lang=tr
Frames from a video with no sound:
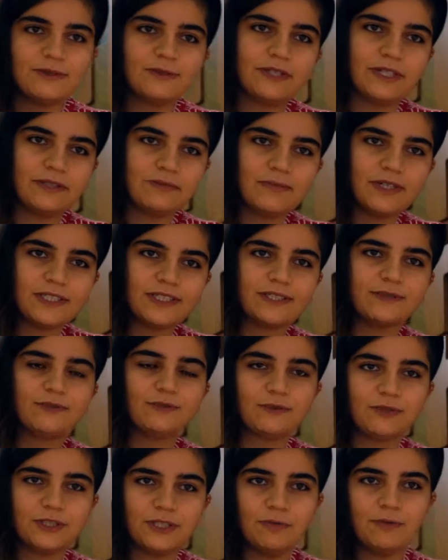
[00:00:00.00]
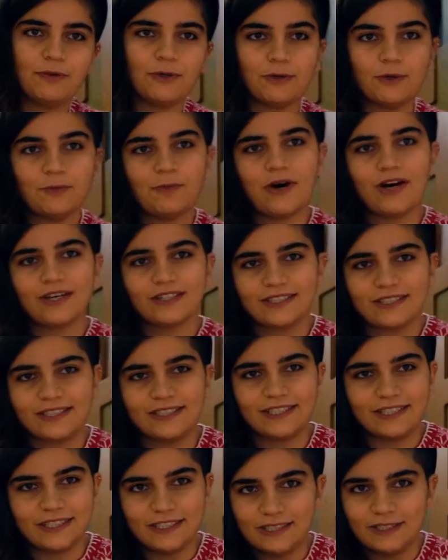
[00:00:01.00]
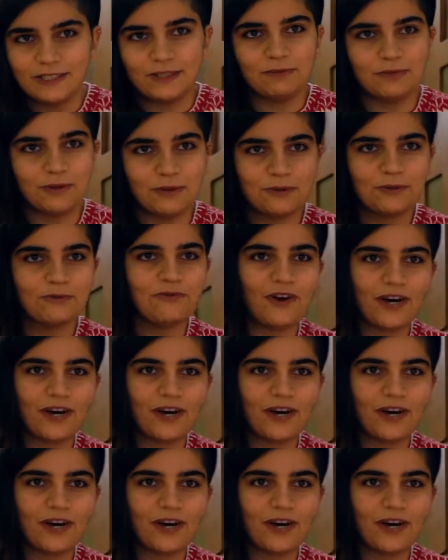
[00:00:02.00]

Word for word: Öğretmen ise Türkçe biliyordu, bazıları İngilizce biliyordu.